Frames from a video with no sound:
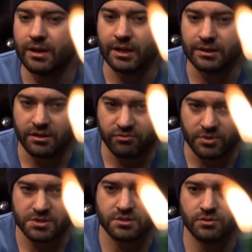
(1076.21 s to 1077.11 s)
اللي عندنا
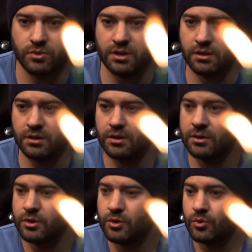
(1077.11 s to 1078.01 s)
في مصر وال
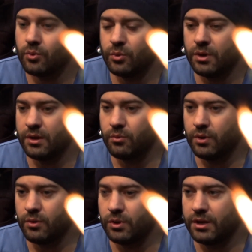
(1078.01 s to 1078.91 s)
وال
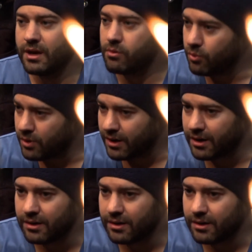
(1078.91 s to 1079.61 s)
والجو